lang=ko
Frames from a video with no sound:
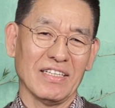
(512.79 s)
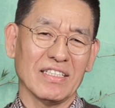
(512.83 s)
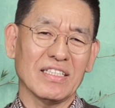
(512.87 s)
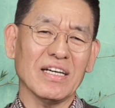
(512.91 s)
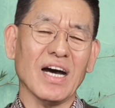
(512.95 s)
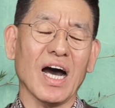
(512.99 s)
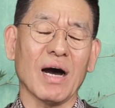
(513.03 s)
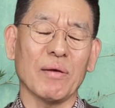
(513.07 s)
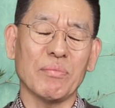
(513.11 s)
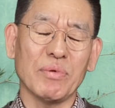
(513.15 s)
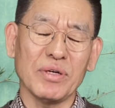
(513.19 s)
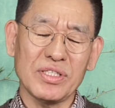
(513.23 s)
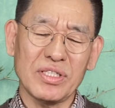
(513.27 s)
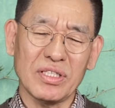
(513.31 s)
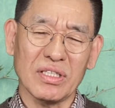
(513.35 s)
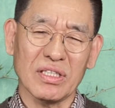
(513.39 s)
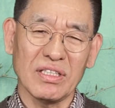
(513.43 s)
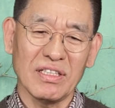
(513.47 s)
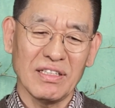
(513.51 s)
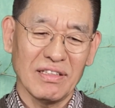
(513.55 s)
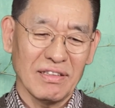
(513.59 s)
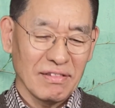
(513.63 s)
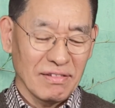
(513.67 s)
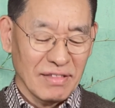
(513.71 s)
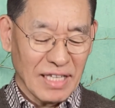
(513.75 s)
그
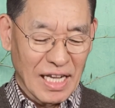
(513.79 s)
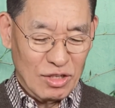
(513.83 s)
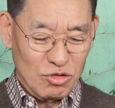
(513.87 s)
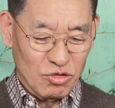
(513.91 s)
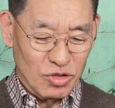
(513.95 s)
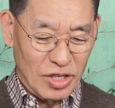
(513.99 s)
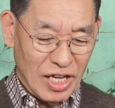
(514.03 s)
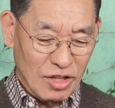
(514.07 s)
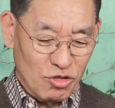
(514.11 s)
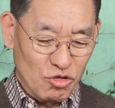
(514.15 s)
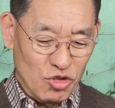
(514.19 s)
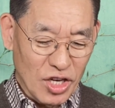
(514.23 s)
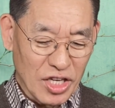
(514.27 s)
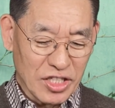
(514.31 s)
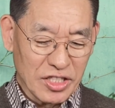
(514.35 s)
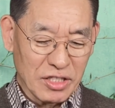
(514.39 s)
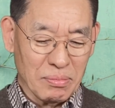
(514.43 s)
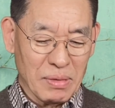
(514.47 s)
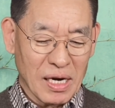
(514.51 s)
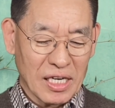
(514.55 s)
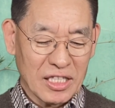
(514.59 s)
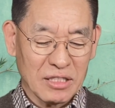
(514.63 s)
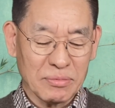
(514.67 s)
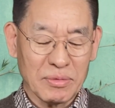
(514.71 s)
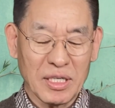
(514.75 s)
아버지는 나중에 뒤에서
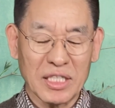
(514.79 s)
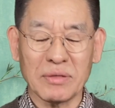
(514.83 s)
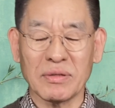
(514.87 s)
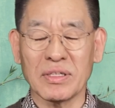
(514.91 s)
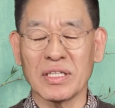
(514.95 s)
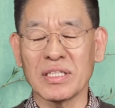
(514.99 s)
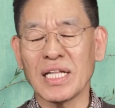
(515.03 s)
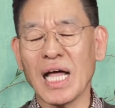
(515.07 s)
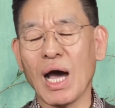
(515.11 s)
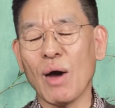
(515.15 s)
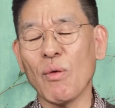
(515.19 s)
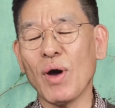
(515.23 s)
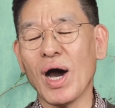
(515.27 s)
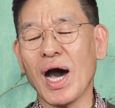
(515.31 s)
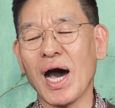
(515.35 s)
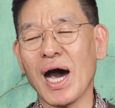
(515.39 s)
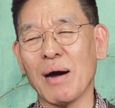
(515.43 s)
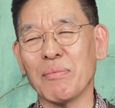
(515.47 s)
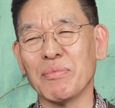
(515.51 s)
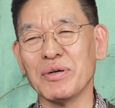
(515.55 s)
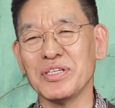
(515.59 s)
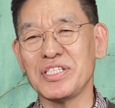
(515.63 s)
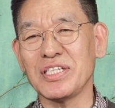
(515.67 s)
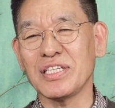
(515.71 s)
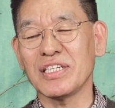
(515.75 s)
말씀하시는 나와
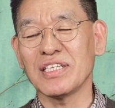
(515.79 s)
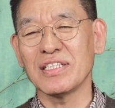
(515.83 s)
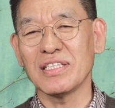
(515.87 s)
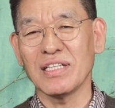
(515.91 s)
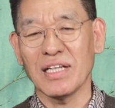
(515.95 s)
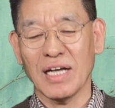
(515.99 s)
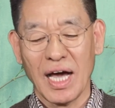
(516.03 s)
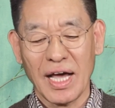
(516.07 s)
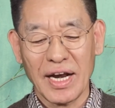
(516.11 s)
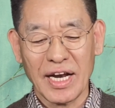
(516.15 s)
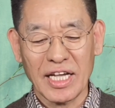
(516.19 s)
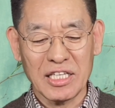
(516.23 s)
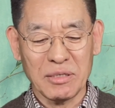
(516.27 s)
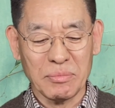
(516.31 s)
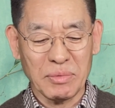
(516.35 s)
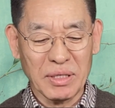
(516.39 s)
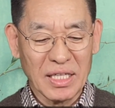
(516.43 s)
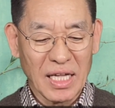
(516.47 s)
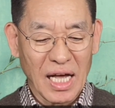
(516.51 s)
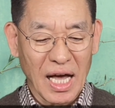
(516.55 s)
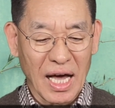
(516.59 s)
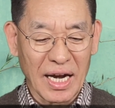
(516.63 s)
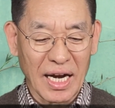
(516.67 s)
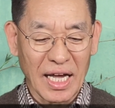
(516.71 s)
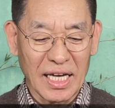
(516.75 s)
아버지는 하나님은
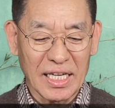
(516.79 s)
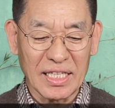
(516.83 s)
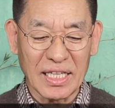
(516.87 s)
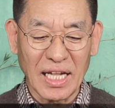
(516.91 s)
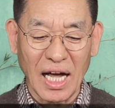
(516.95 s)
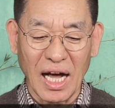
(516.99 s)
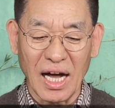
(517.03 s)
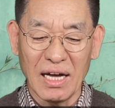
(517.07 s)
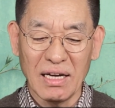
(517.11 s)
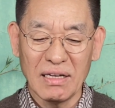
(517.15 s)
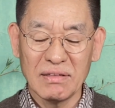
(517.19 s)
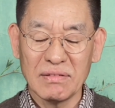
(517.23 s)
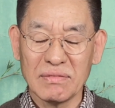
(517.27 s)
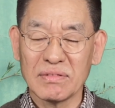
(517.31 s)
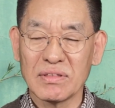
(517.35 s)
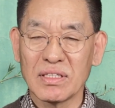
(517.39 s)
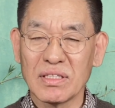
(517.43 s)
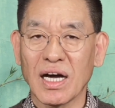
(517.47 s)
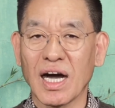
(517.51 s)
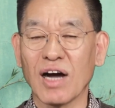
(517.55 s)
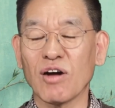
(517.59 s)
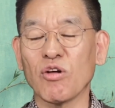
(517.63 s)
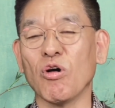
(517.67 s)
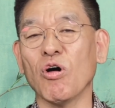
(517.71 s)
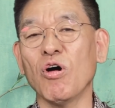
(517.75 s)
하나이다.
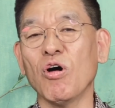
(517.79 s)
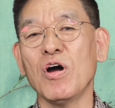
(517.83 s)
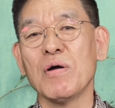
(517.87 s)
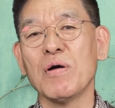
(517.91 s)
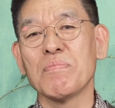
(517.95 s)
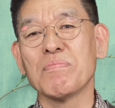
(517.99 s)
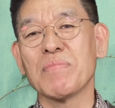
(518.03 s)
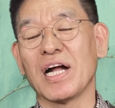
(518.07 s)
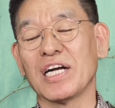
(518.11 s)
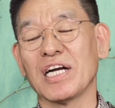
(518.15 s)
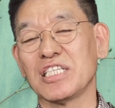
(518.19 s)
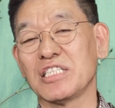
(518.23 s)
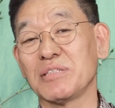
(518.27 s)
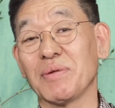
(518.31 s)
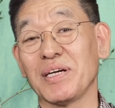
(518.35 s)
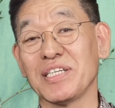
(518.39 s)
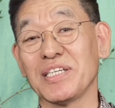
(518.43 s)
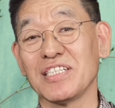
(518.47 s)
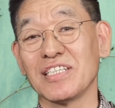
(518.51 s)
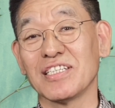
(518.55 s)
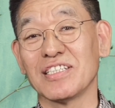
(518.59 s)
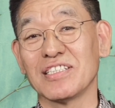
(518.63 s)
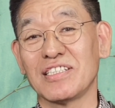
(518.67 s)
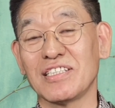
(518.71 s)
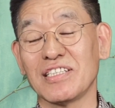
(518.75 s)
하고
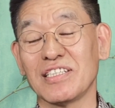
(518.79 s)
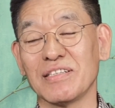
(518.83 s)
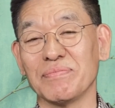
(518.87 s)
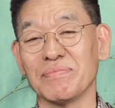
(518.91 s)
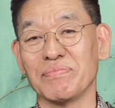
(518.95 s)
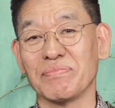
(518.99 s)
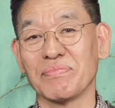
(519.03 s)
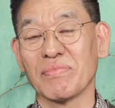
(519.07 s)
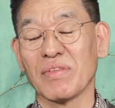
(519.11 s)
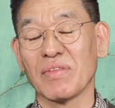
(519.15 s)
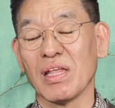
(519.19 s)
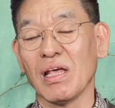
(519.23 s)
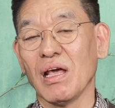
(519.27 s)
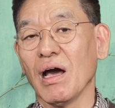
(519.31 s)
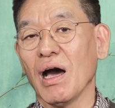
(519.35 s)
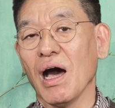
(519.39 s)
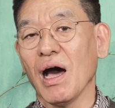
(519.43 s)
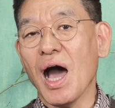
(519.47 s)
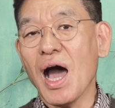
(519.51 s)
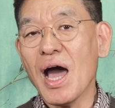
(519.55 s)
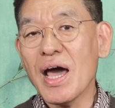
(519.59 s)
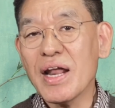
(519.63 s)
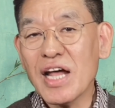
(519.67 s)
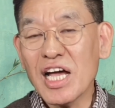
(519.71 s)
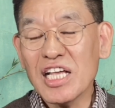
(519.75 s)
말씀하신 것처럼
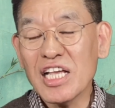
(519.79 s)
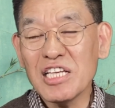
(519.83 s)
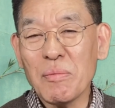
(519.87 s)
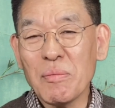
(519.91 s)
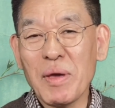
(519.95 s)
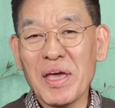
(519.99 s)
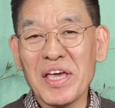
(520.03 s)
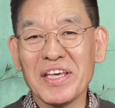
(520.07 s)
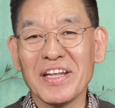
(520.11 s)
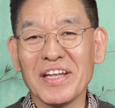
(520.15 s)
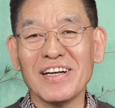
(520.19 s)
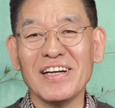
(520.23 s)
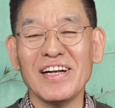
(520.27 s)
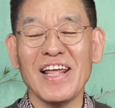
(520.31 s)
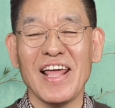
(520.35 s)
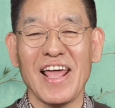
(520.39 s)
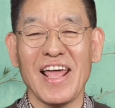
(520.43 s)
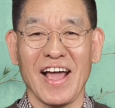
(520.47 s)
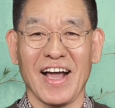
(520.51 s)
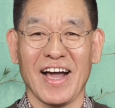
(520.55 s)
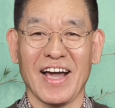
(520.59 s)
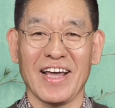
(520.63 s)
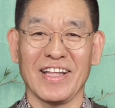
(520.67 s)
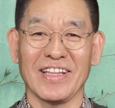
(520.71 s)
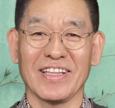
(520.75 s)
하나님의 일을
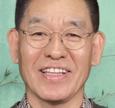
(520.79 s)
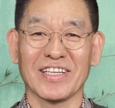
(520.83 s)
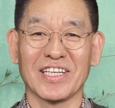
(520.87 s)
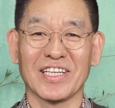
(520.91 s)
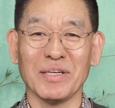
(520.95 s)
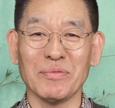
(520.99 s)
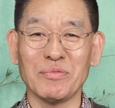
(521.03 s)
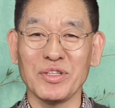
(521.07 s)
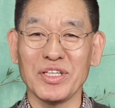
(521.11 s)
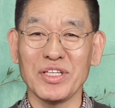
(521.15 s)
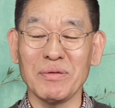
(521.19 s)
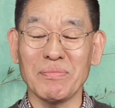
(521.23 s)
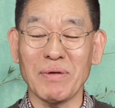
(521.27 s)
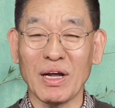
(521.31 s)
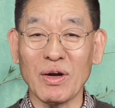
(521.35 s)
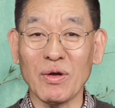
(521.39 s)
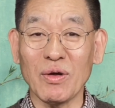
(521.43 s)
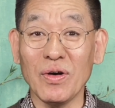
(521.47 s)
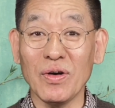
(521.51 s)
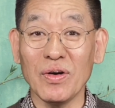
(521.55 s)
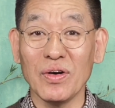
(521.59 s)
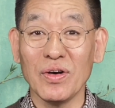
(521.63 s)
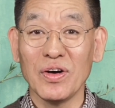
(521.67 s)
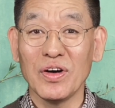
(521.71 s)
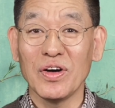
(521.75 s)
행하는 그분이
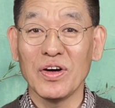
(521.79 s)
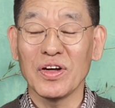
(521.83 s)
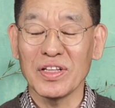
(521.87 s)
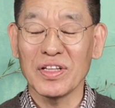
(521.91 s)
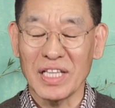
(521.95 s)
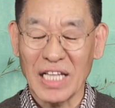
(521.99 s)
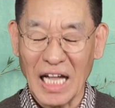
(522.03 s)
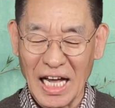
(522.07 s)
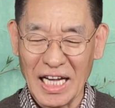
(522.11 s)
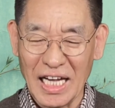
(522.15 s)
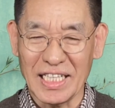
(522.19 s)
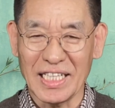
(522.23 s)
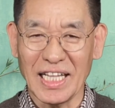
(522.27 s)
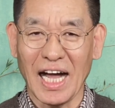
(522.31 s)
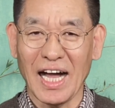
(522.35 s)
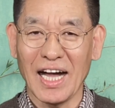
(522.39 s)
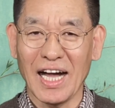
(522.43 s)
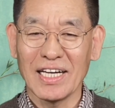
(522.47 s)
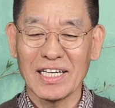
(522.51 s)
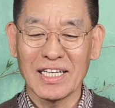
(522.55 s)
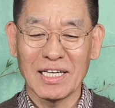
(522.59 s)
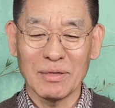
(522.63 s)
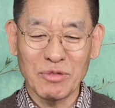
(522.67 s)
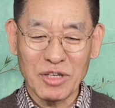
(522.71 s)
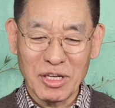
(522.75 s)
바로
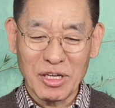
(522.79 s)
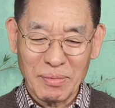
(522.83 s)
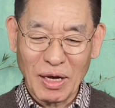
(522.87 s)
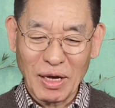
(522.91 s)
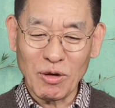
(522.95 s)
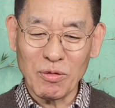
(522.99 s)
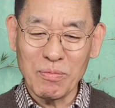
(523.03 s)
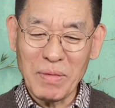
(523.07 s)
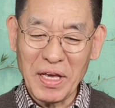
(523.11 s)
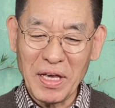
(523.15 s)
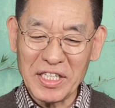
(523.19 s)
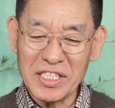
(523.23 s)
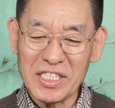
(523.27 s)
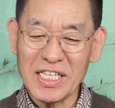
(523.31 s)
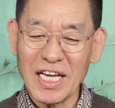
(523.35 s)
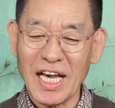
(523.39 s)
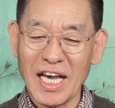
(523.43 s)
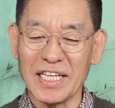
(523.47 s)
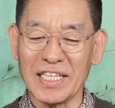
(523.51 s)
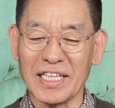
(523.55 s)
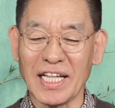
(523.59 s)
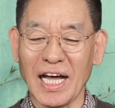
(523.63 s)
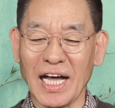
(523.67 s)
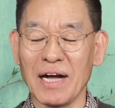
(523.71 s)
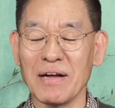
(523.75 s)
나이다. 그분이 바로
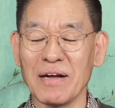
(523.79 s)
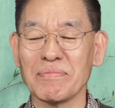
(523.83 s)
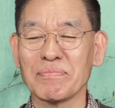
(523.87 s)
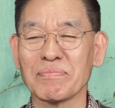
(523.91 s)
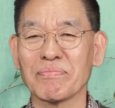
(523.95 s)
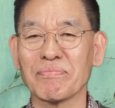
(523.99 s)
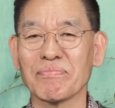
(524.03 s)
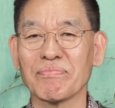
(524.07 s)
메시아이다.